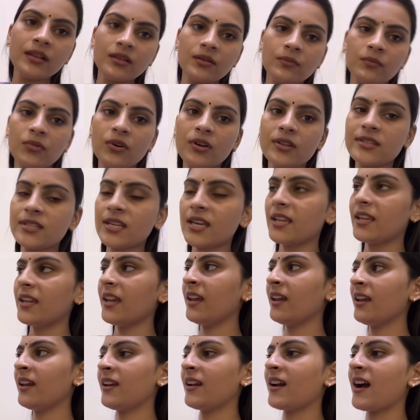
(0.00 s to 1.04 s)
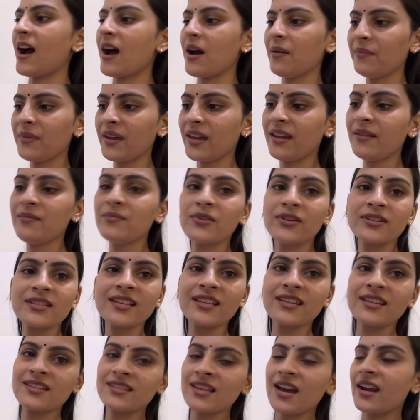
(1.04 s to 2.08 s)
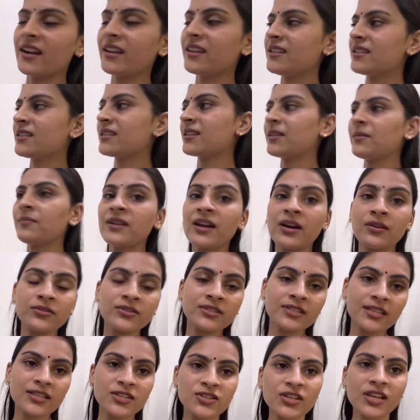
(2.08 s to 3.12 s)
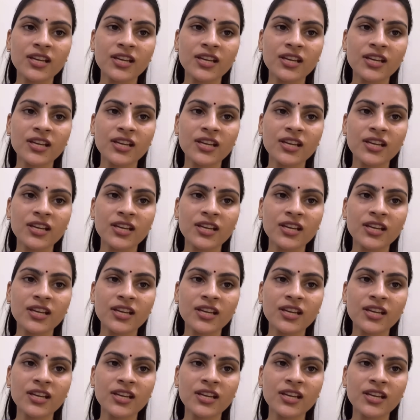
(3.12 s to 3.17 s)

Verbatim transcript: बहुत सारे काम हैं बहुत सारे साड़ीज़ के ब्लाउज स्टिच